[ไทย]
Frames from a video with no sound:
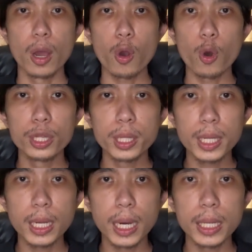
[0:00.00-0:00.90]
คน
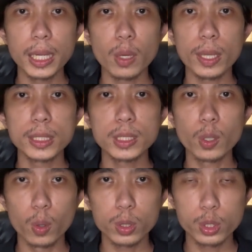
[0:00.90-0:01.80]
ที่เกิดในวัน
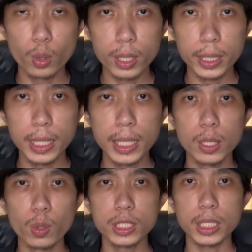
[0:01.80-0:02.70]
ศุกร์ช่วงนี้
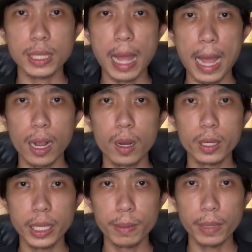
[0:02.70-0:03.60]
ดวงชะตาก็
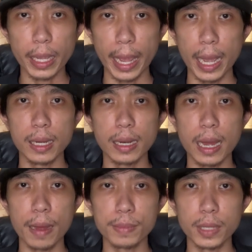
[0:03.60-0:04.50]
เข้มแข็งนะ
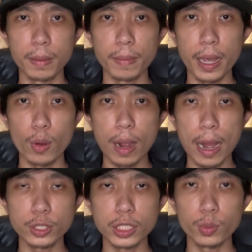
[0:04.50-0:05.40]
ครับ เหมือนแมว
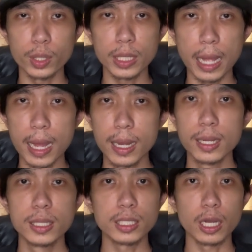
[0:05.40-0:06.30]
ก้าวชีวิตนะ
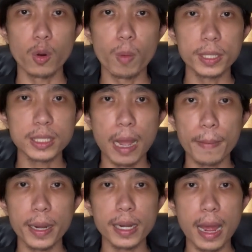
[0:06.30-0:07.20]
เจออุปสรร
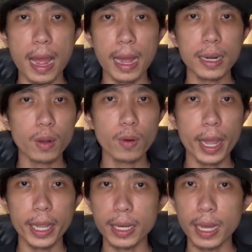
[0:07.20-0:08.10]
คปัญหาเท่าไห
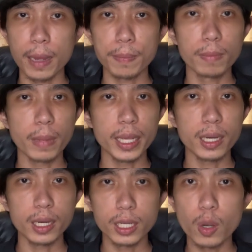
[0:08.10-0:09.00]
ร่นะครับ ไม่
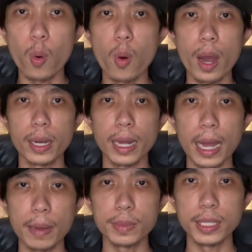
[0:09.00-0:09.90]
เคยกลัวนะค
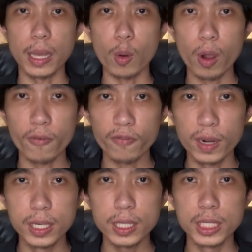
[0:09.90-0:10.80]
รับ เดี๋ยวก็
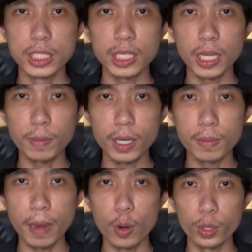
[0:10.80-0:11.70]
ฟื้นคืนชีพขึ้
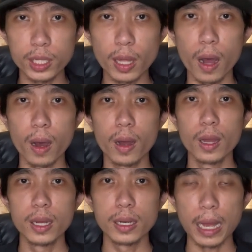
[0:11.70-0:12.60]
นมาลุยต่อ
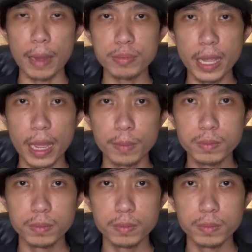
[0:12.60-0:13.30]
นะครับ แถม